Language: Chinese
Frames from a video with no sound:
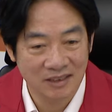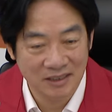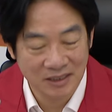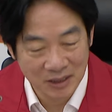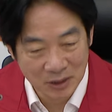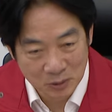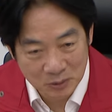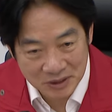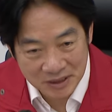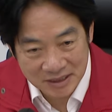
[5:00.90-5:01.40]

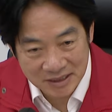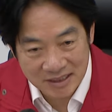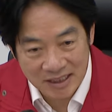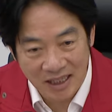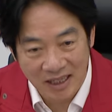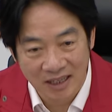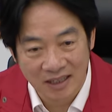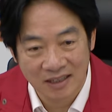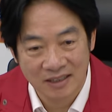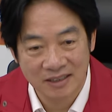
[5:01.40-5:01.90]
留意一
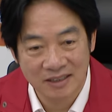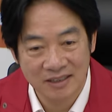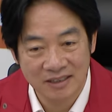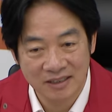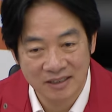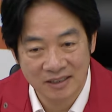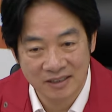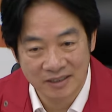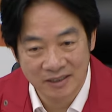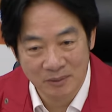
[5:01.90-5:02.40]
下，
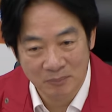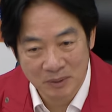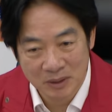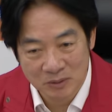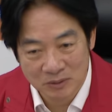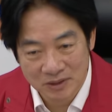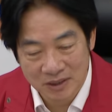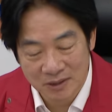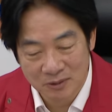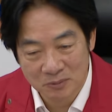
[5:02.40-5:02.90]
有没有
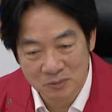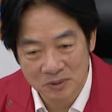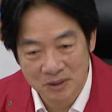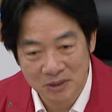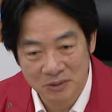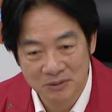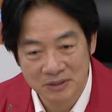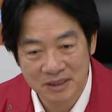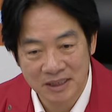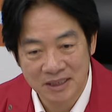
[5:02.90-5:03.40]
政府
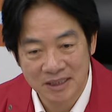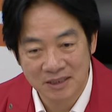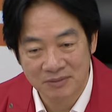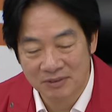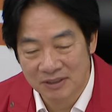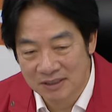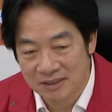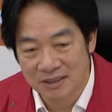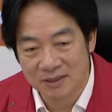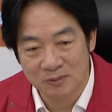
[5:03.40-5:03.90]
有一些地
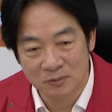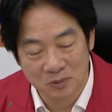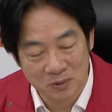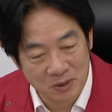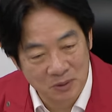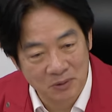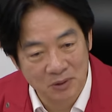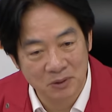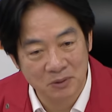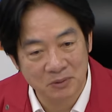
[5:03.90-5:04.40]
方政府
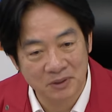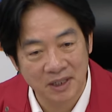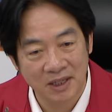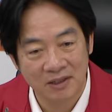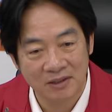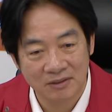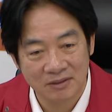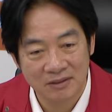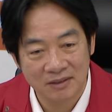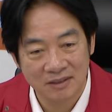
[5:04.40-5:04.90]
有漏
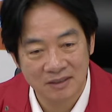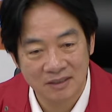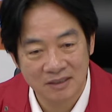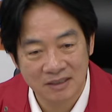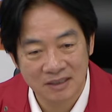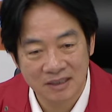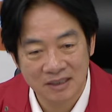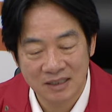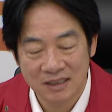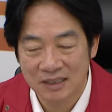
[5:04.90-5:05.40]
掉？
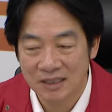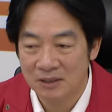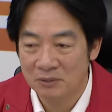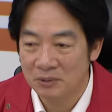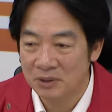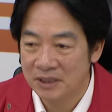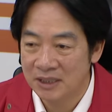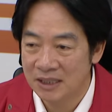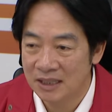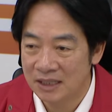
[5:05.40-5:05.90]
那
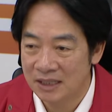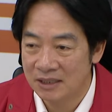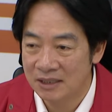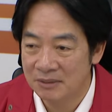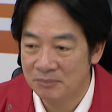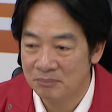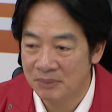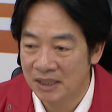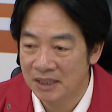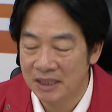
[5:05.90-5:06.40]
我也
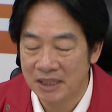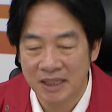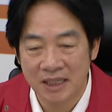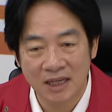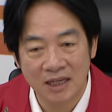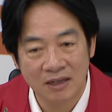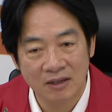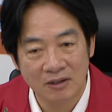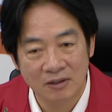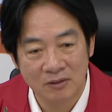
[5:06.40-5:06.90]
勉励
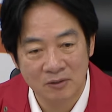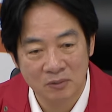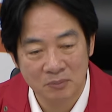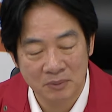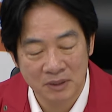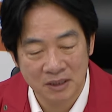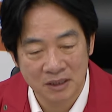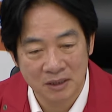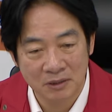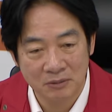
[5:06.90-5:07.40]
了哈，我
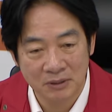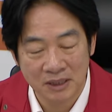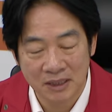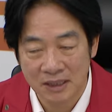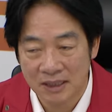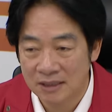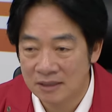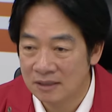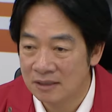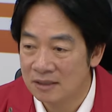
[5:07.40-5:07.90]
们各
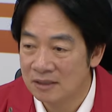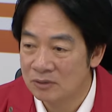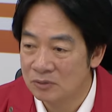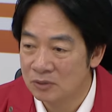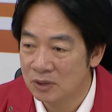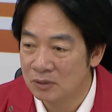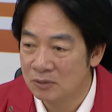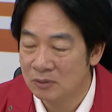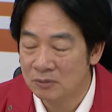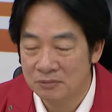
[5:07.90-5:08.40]
位
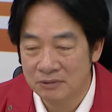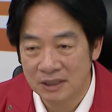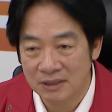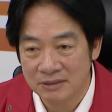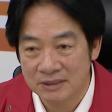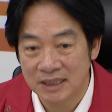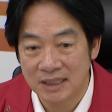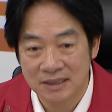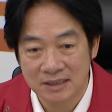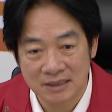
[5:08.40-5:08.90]
全国父老
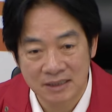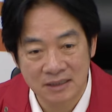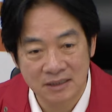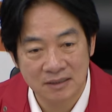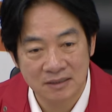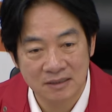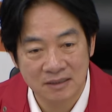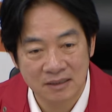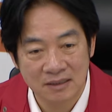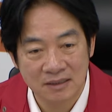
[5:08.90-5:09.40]
乡亲，
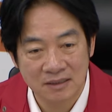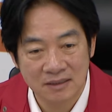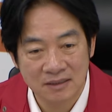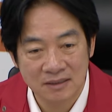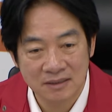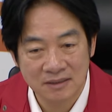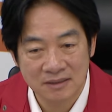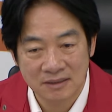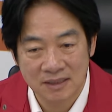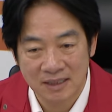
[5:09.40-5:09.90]

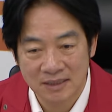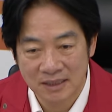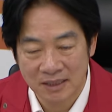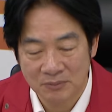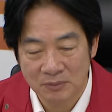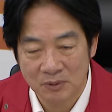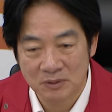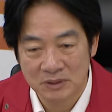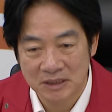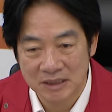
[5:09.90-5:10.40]
在台
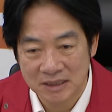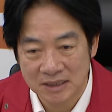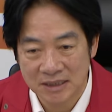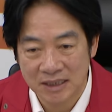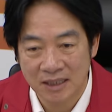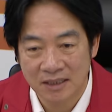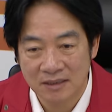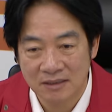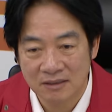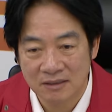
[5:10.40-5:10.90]
风期
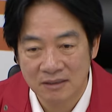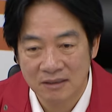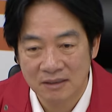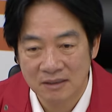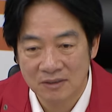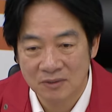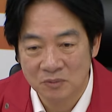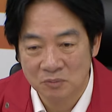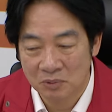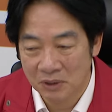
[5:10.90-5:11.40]
间，
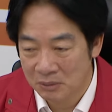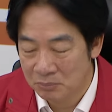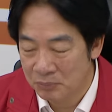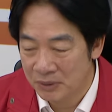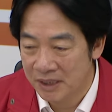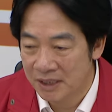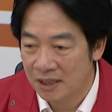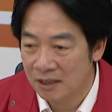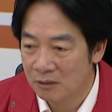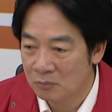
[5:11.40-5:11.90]
非
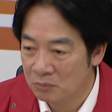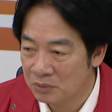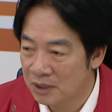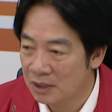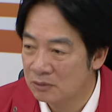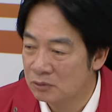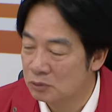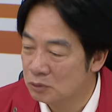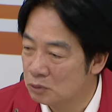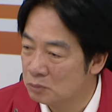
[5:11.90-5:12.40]
必要不
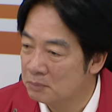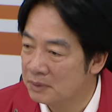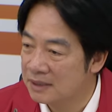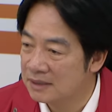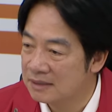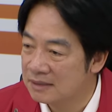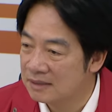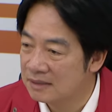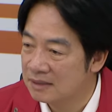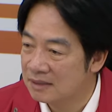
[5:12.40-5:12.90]
要出门，
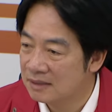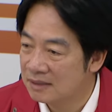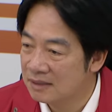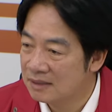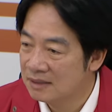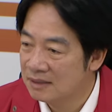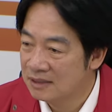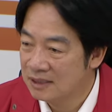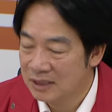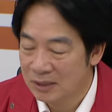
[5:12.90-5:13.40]

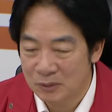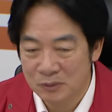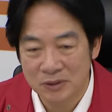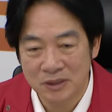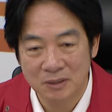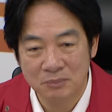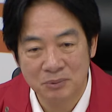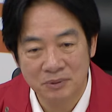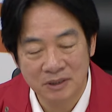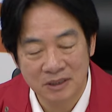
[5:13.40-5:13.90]
尤
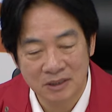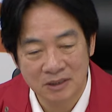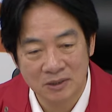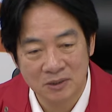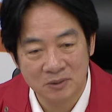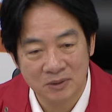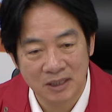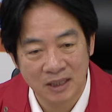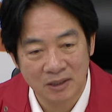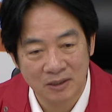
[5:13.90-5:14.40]
其不能
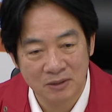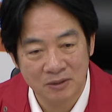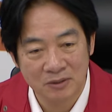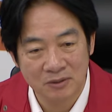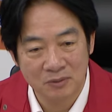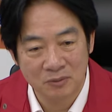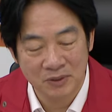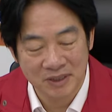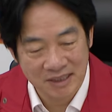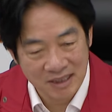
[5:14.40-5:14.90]
够到
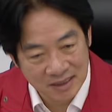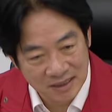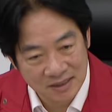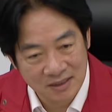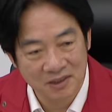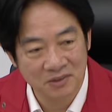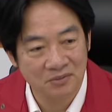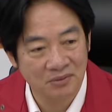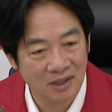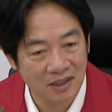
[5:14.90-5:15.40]
危险的
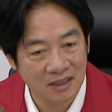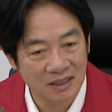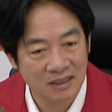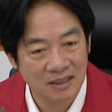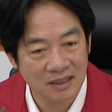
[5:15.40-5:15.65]
地方，